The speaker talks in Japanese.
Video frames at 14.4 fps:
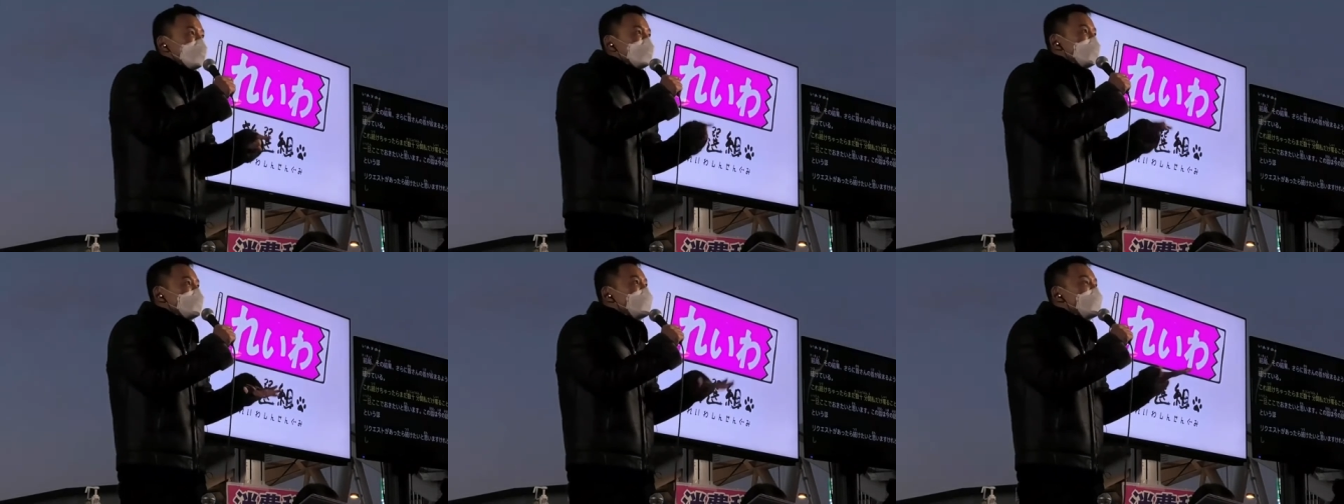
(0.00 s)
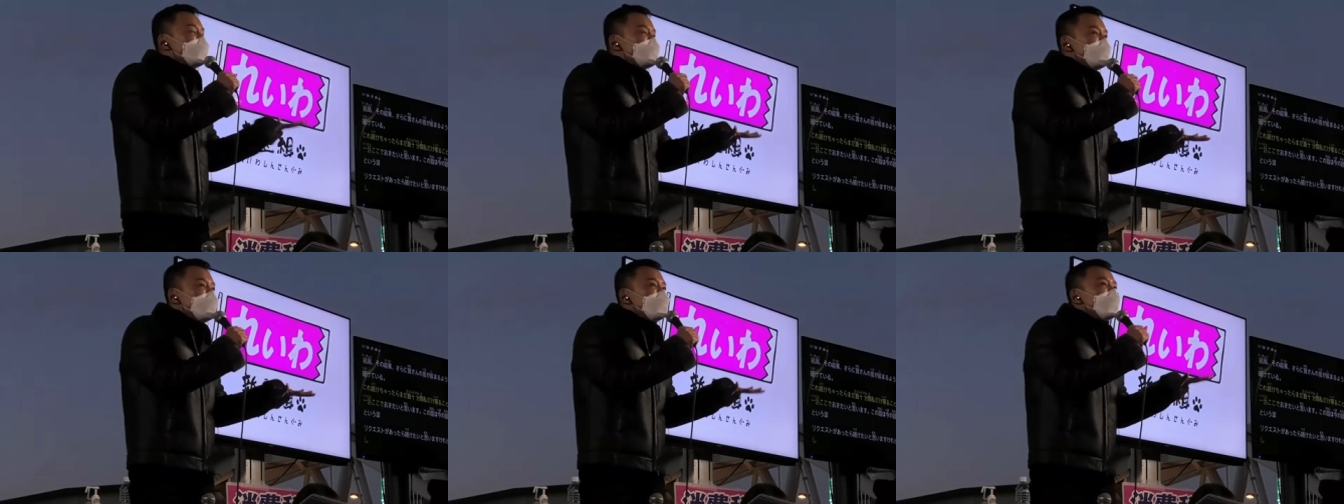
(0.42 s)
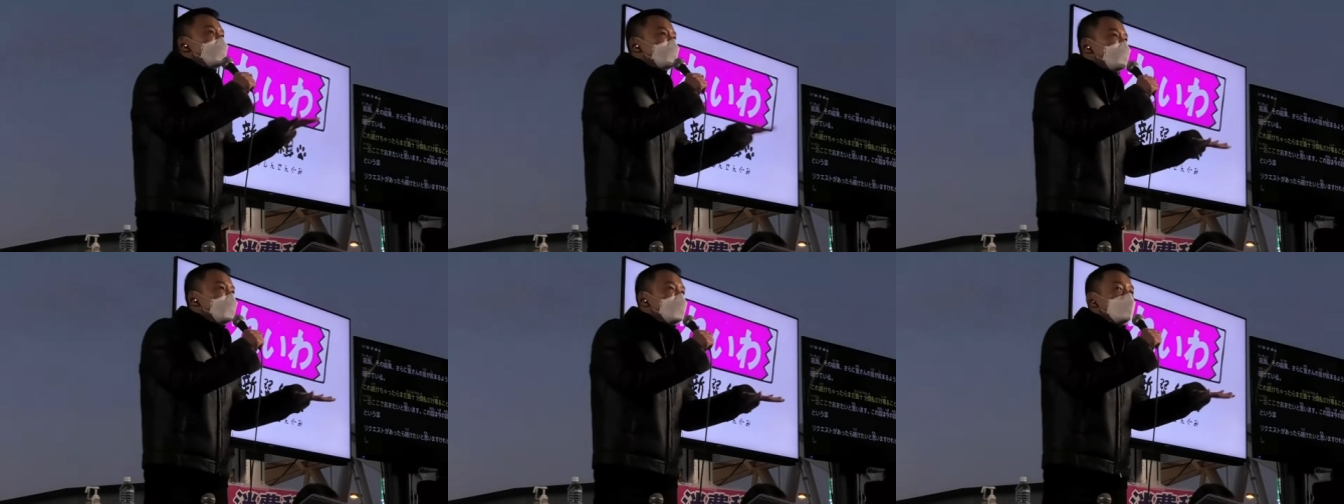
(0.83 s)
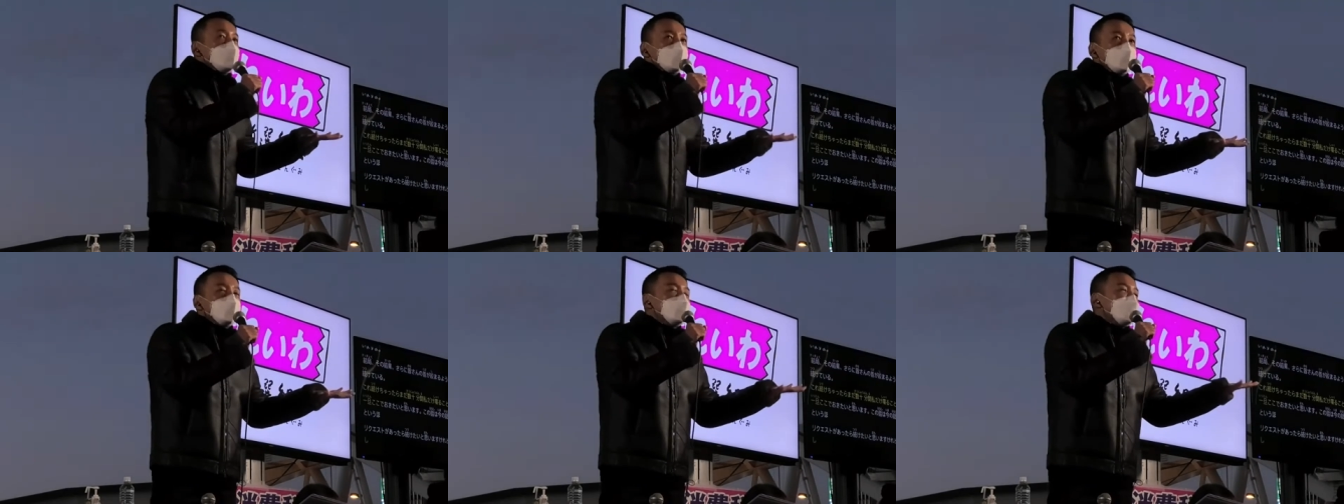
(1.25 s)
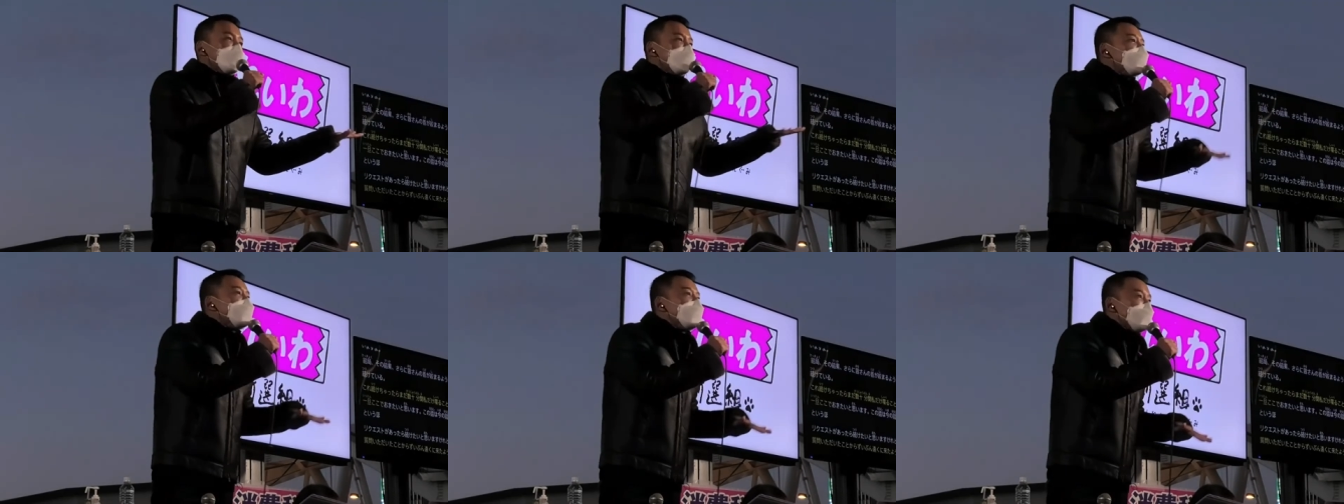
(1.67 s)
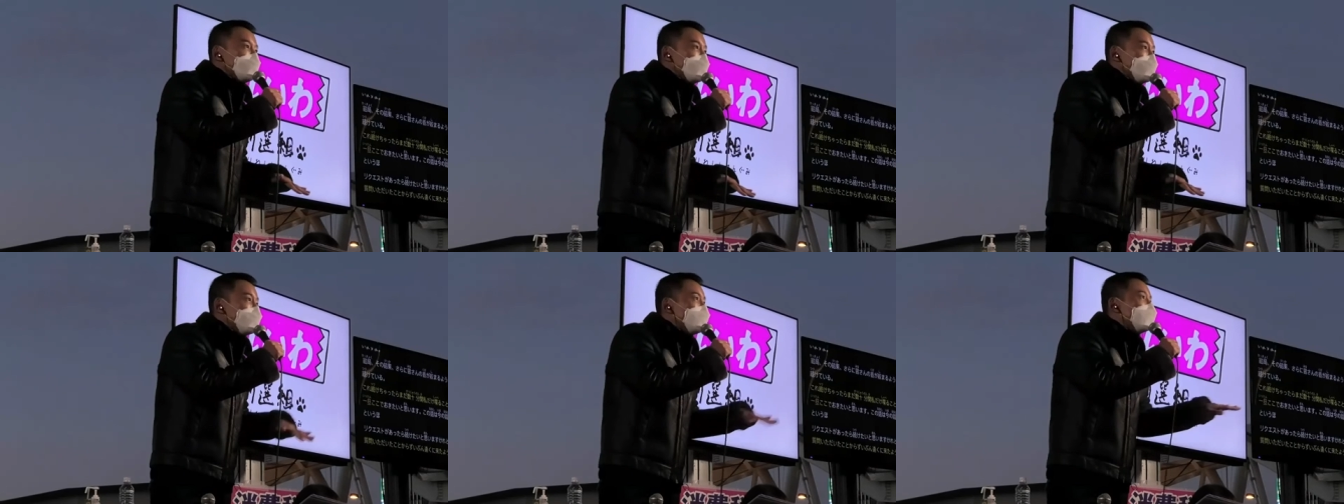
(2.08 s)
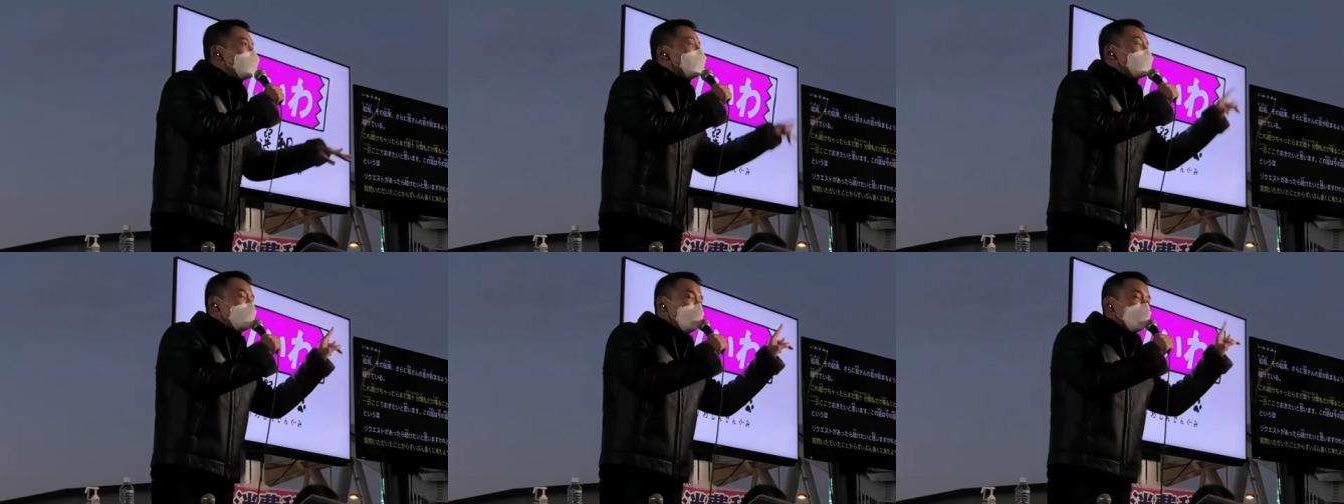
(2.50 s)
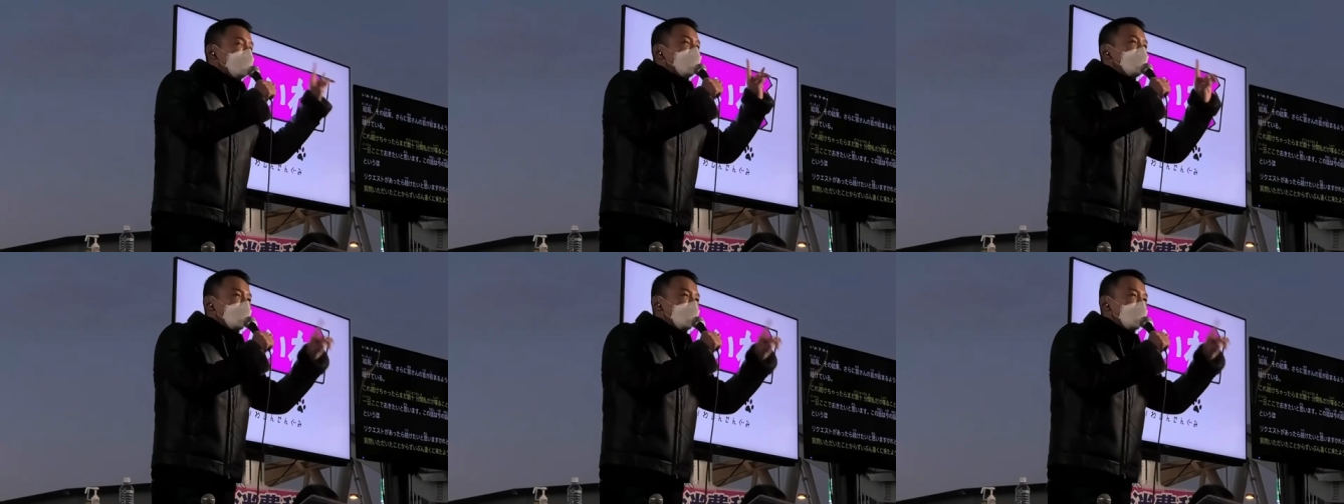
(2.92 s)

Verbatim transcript: 政治に対してタブー視をするような空気が広がれば、